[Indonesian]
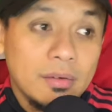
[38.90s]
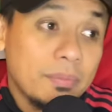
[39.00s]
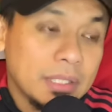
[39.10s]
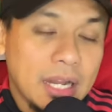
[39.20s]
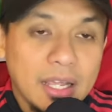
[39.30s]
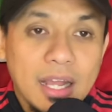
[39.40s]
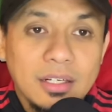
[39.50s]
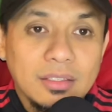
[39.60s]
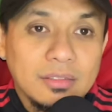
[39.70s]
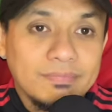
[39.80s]

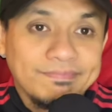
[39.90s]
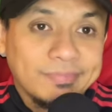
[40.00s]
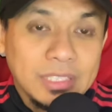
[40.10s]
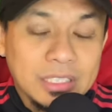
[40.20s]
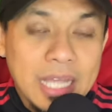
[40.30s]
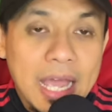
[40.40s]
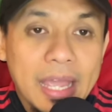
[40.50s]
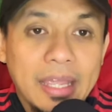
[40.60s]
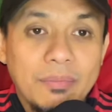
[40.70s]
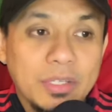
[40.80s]
pertandingan
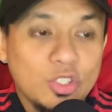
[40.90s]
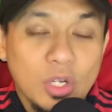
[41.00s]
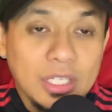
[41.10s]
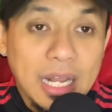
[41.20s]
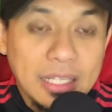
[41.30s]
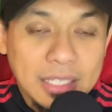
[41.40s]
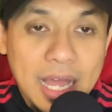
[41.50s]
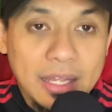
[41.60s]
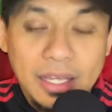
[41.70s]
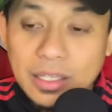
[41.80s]
selesai Manchester United kalah telak ya,